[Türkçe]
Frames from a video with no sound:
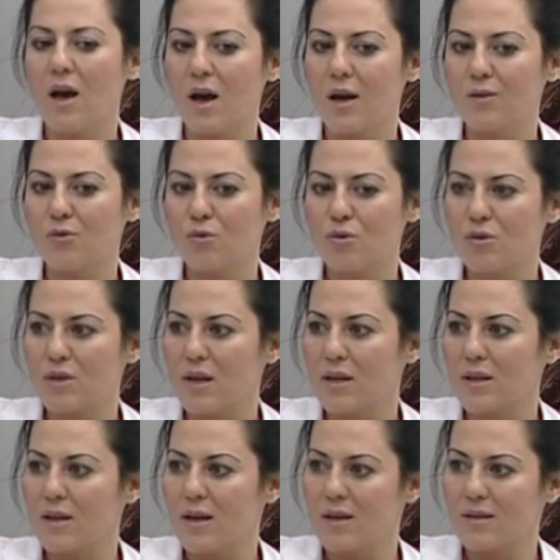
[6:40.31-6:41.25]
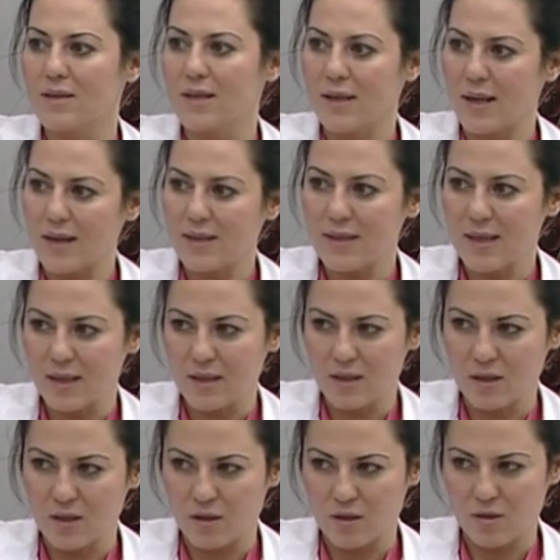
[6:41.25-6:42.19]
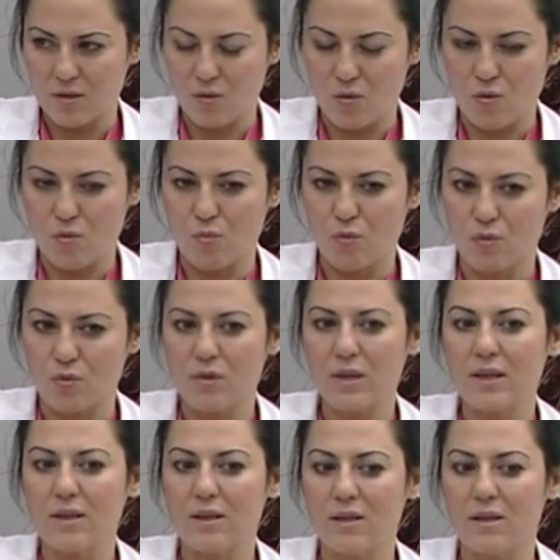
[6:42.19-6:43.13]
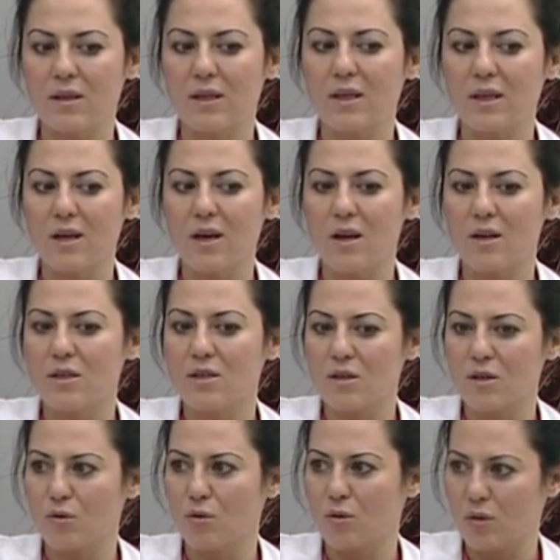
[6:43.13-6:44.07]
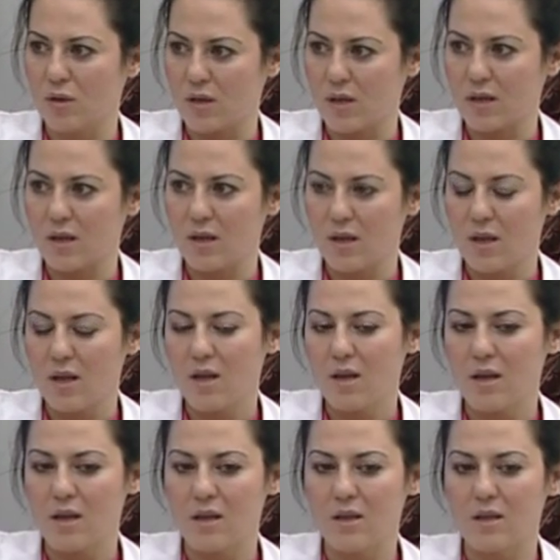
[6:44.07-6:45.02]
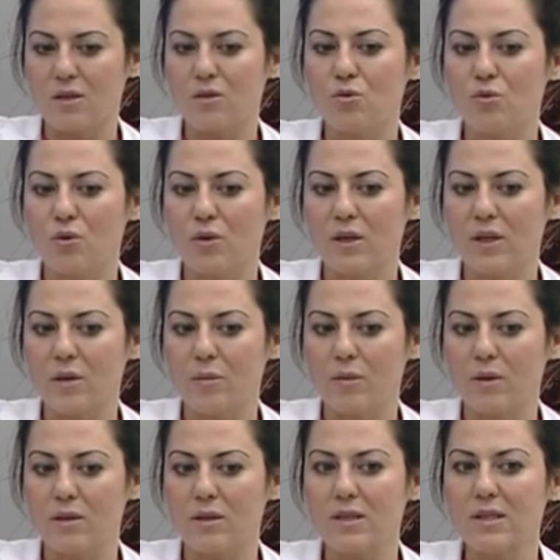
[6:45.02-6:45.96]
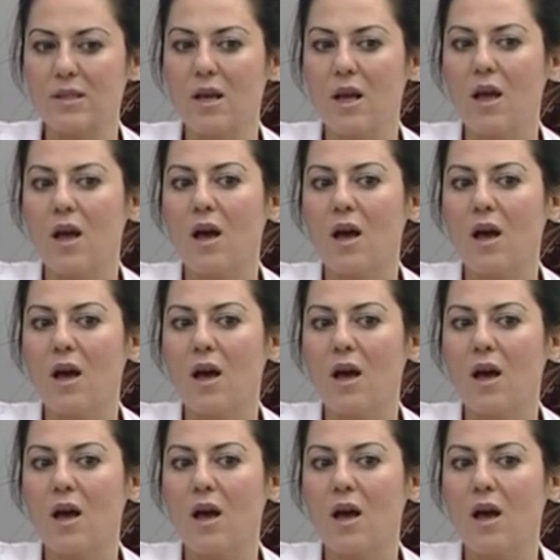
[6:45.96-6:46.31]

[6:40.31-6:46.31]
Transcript: Androjenler de erkeklik hormonunun kadındaki karşılığı olarak e, söyleyebiliriz.